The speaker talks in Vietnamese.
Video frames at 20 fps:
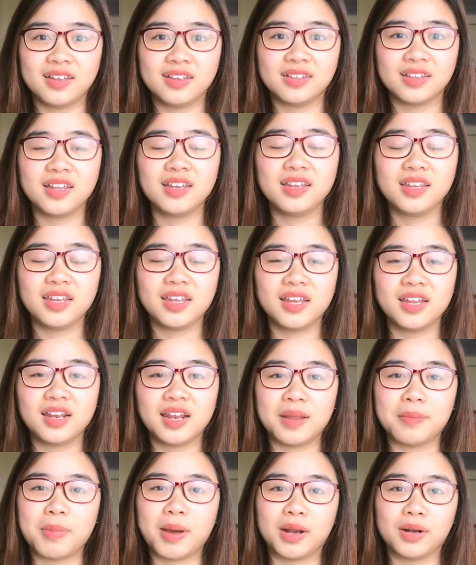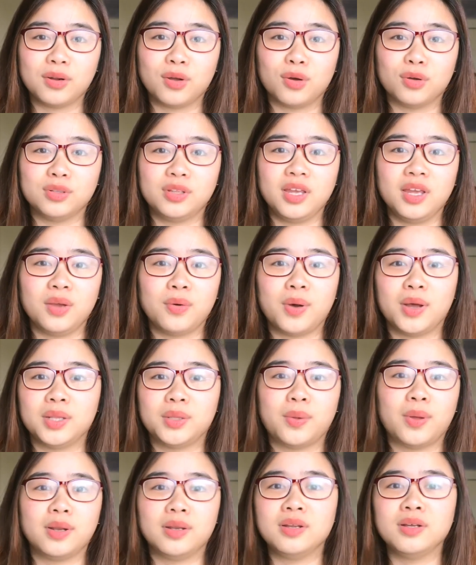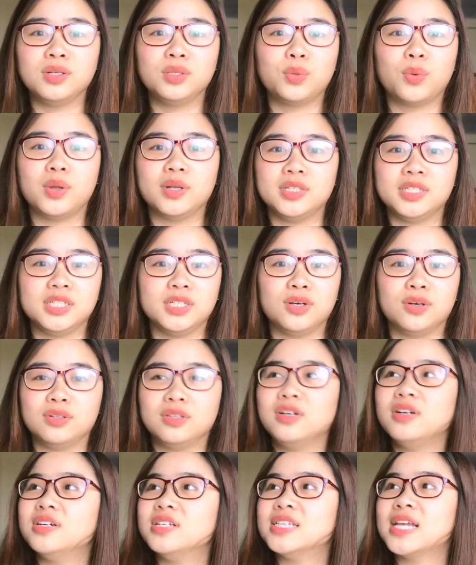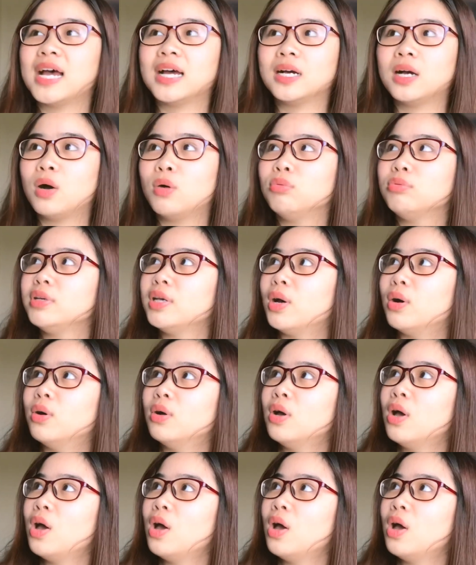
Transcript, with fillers: Tất nhiên là bạn có thể hoàn toàn đơn thuần chỉ có thở ra không, kiểu